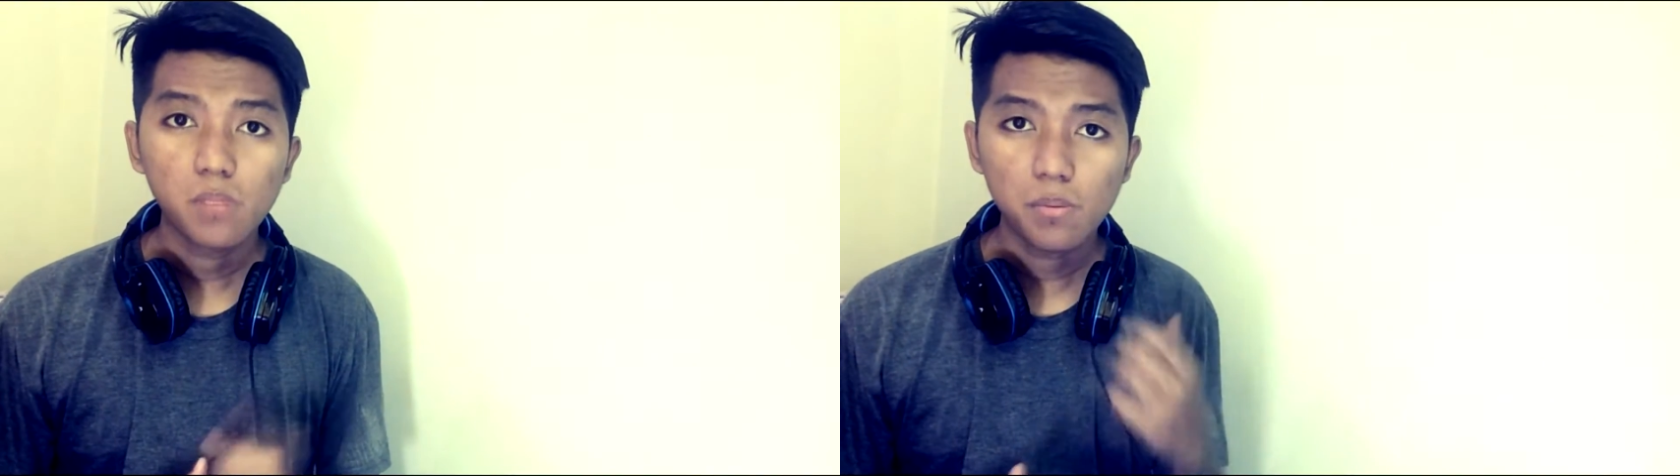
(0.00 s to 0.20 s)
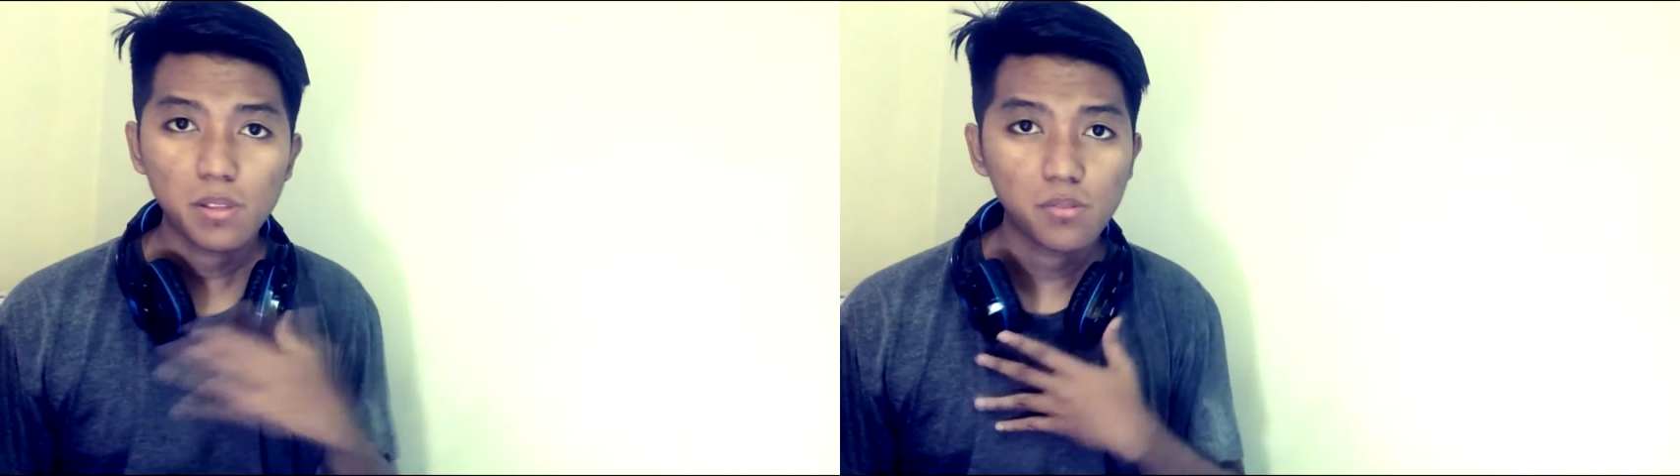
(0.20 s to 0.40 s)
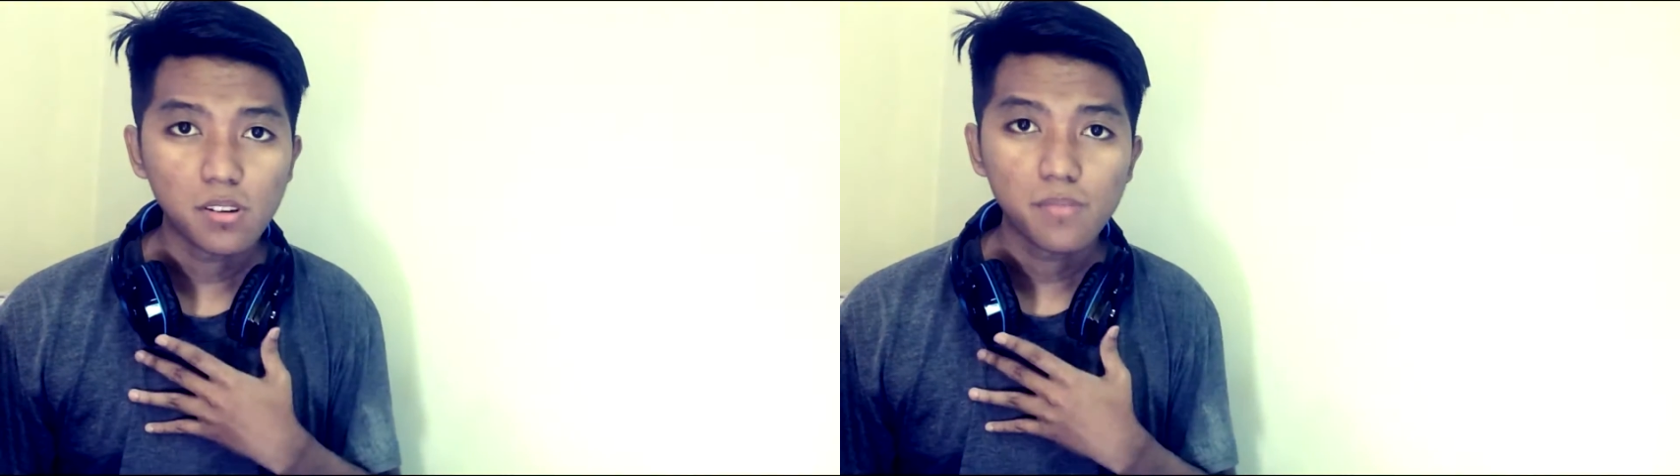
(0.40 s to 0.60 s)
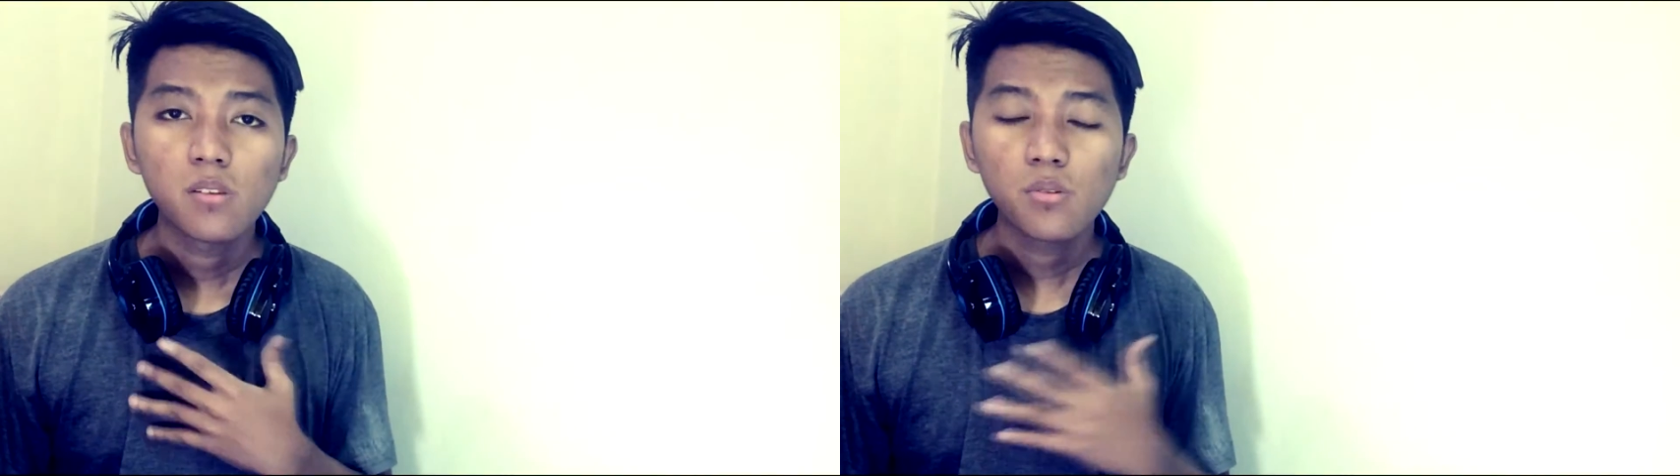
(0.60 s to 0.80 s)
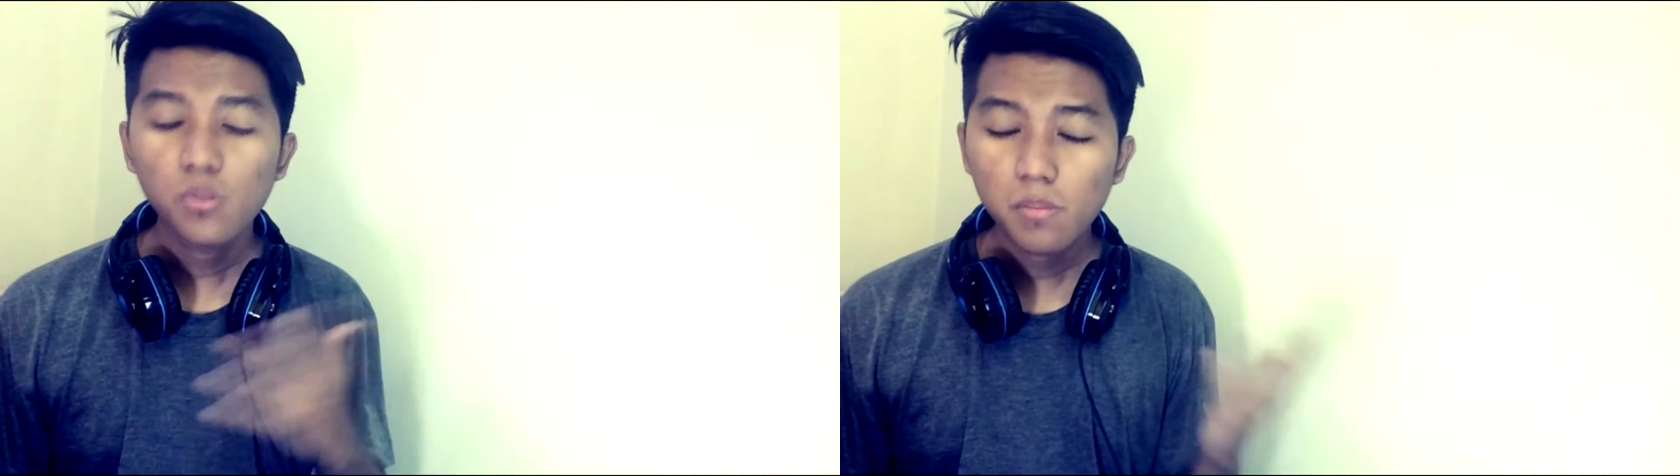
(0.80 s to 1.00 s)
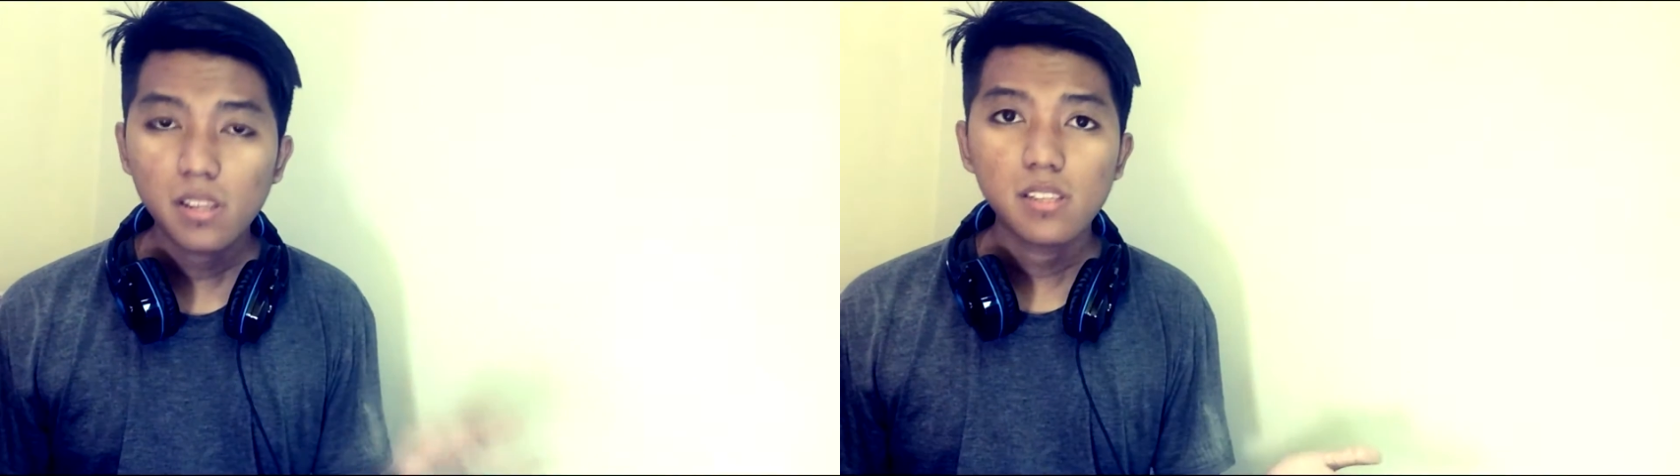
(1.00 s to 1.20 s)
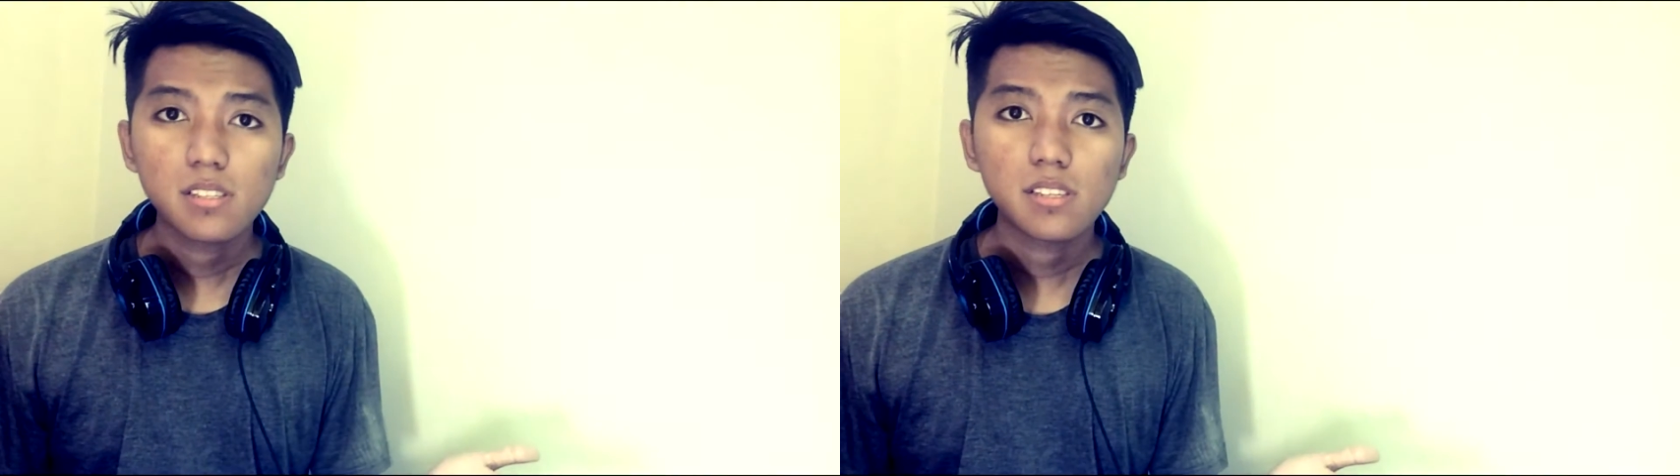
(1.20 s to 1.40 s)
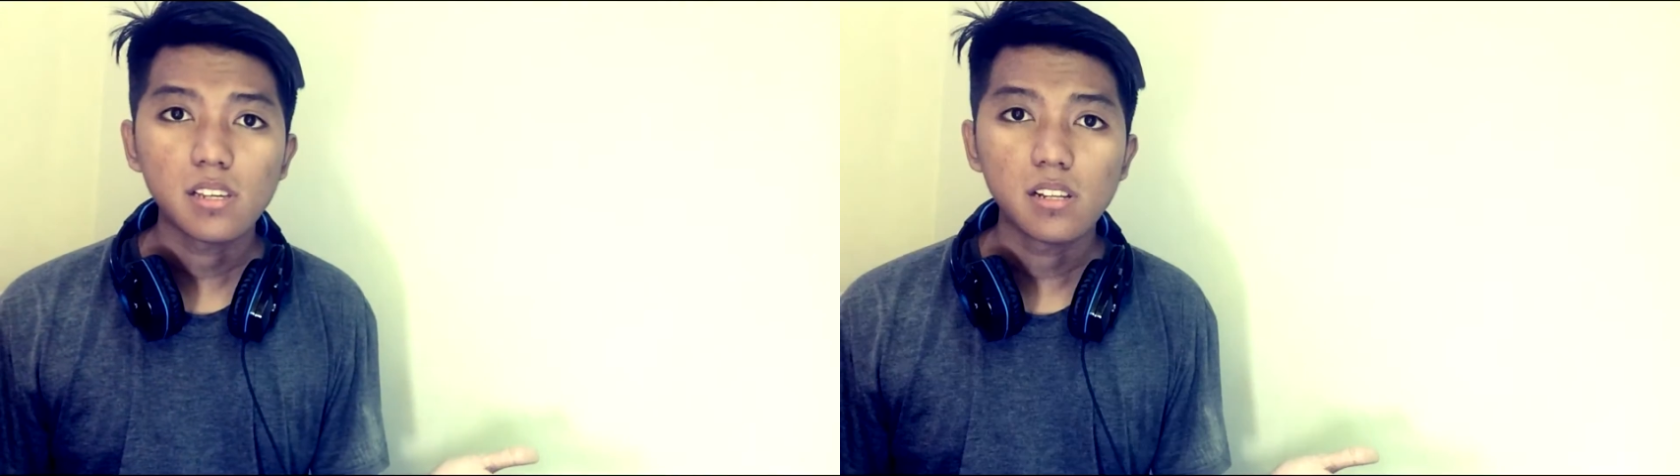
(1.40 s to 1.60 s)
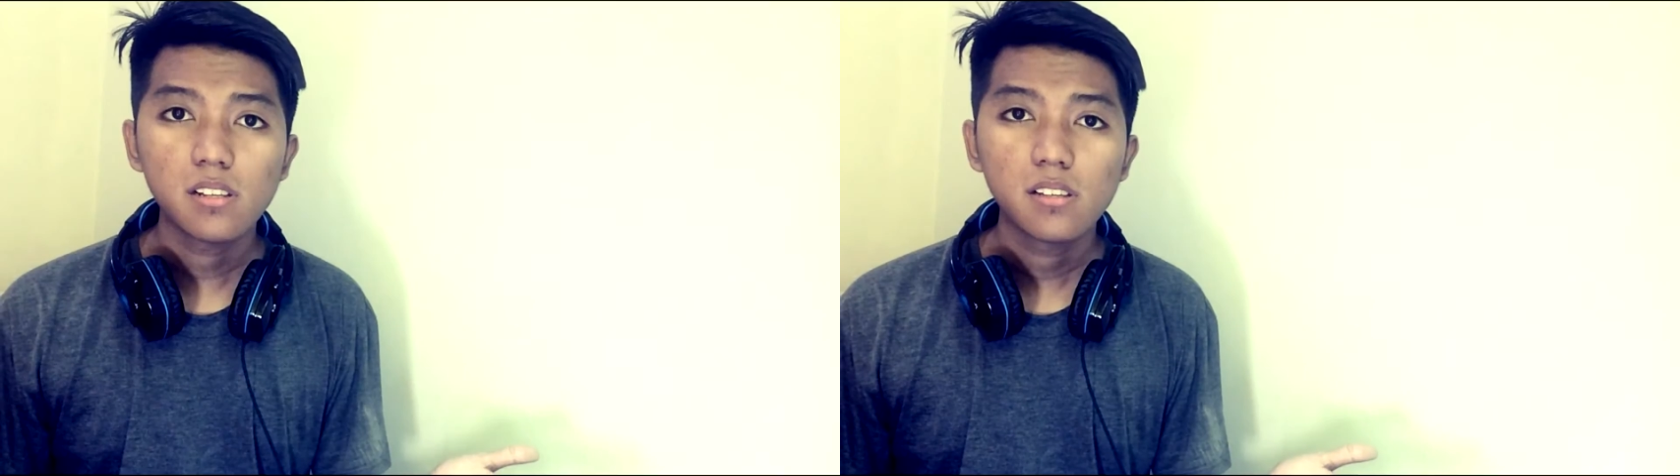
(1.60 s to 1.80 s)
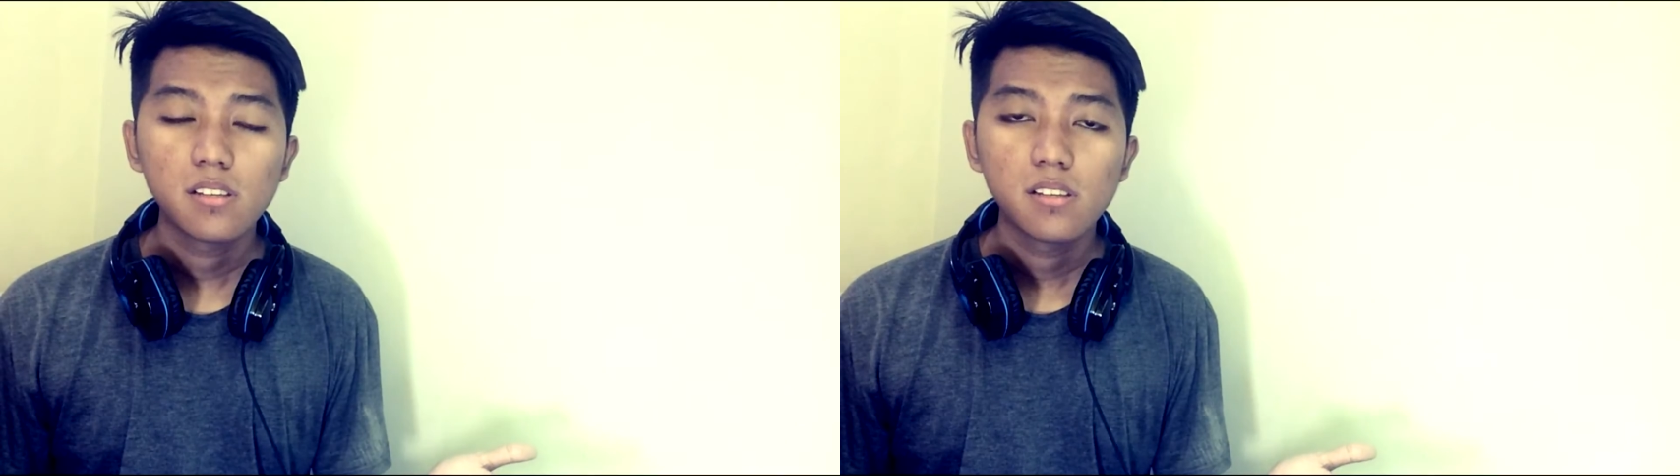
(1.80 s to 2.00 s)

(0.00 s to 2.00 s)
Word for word: pendapat gue untuk melatih skill